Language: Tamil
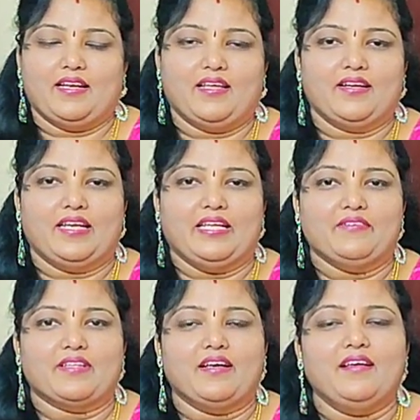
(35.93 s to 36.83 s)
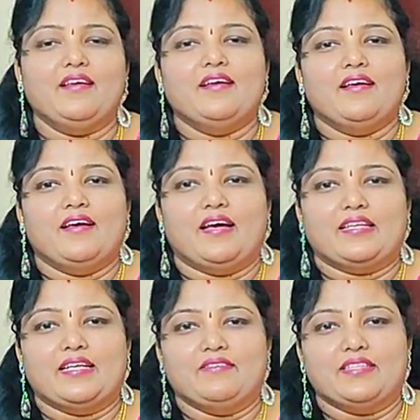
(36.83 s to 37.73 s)
எல்லாருக்கும் லீவு தான்
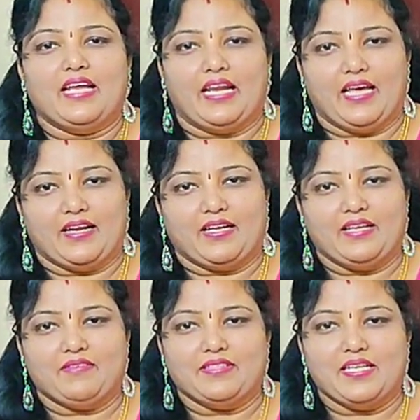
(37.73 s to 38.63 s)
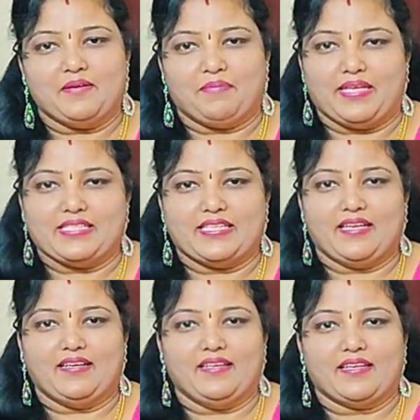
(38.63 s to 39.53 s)
அதனால் வந்து எல்லாருக்கிட்டையும் வந்து நான்
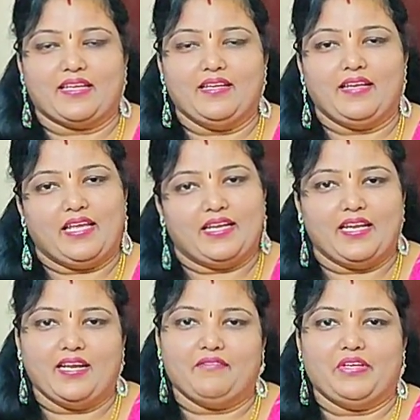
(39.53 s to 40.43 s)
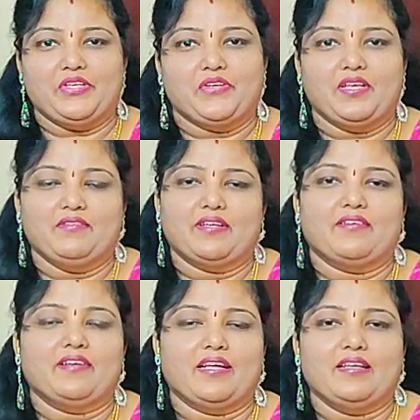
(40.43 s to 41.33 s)
பேசலான்னு இருக்கேன் நேரடியாக நான் வீடியோலேயே
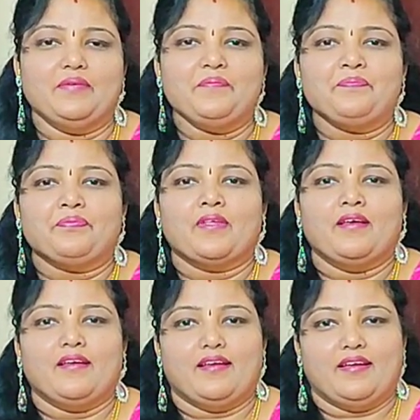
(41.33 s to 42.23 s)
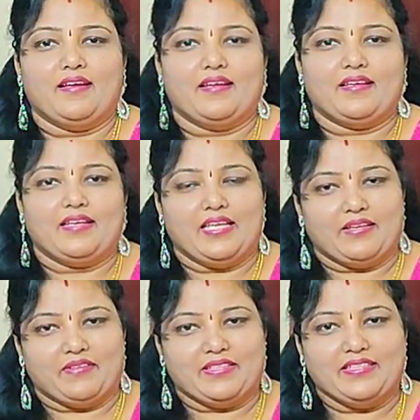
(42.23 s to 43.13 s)
வருவேன் நான்
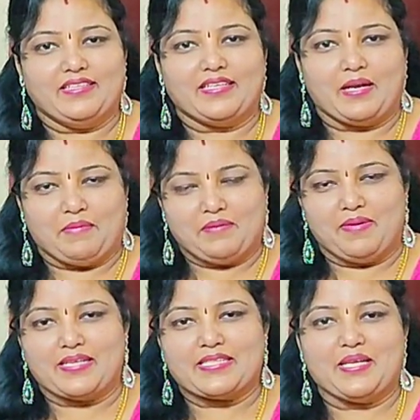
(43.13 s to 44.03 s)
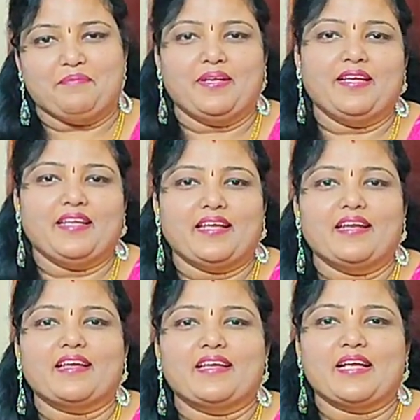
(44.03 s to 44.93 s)
நீங்கள் வந்து கமெண்ட் பாக்ஸில் எப்படி
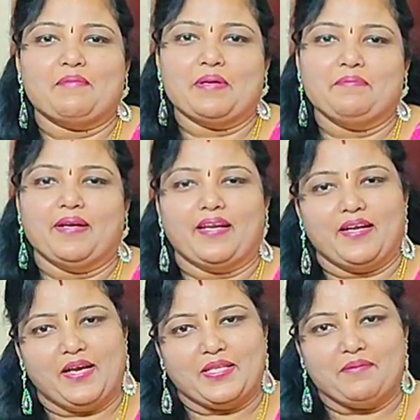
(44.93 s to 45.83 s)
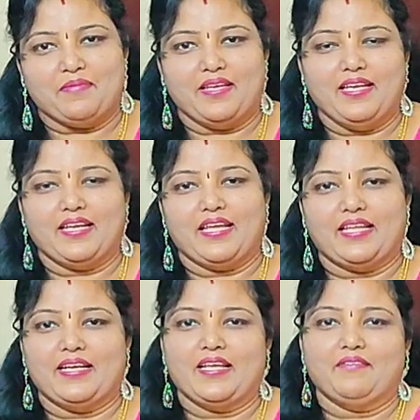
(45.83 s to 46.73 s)
நீங்கள் எனக்கு கமெண்ட் பண்ணுறீங்களோ அதேமாதிரி நீங்கள்
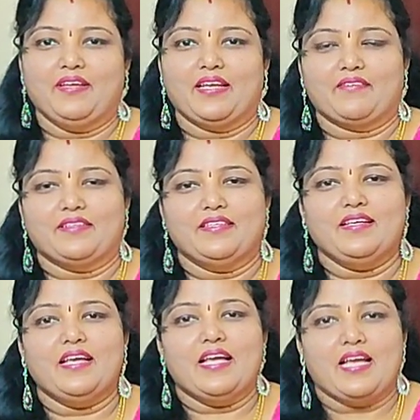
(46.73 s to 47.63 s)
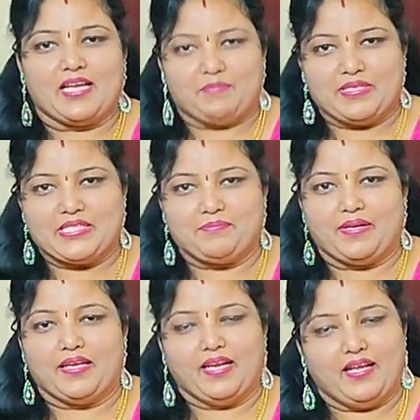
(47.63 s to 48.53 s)
நேரடியாகவே எனக்கு வந்து கமெண்ட்ஸ்
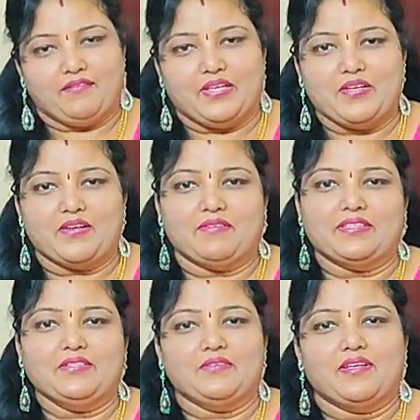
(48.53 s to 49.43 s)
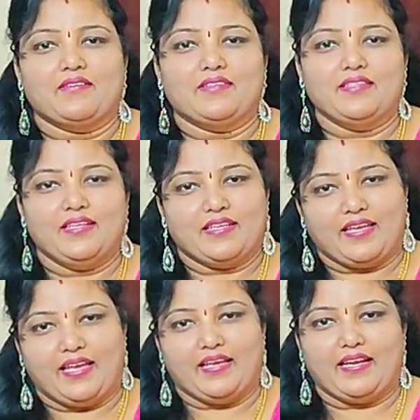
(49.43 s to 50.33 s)
பண்ணுங்கள் நான் வீடியோவில் வந்து உங்களுக்கு வந்து
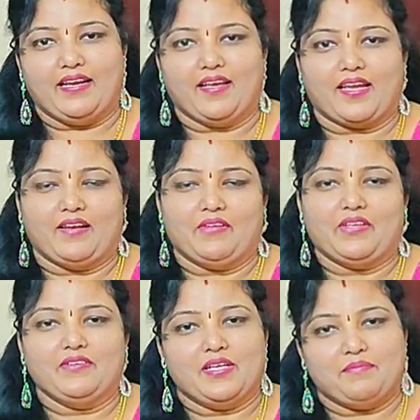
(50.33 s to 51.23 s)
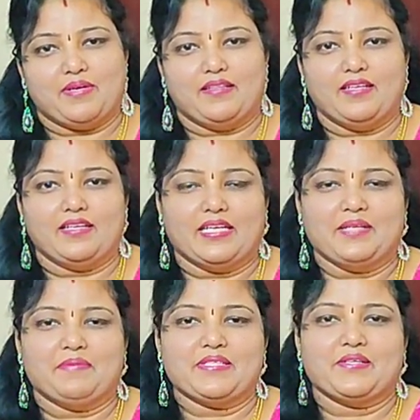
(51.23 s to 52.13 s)
நீங்கள் கேட்குற எல்லா கேள்விக்கும் நான் பதில்
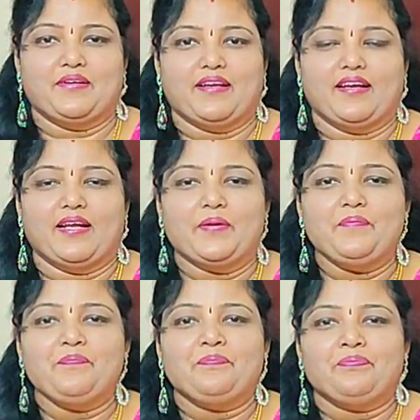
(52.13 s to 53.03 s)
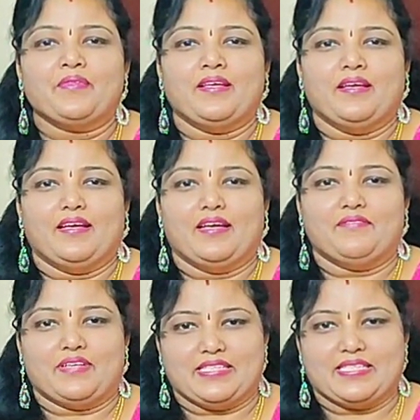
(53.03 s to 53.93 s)
கண்டிப்பாக சொல்கிறேன் நான்
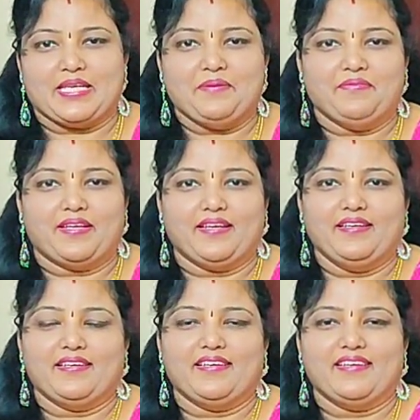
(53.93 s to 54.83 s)
ஃபஸ்ட் டைம் வரேன்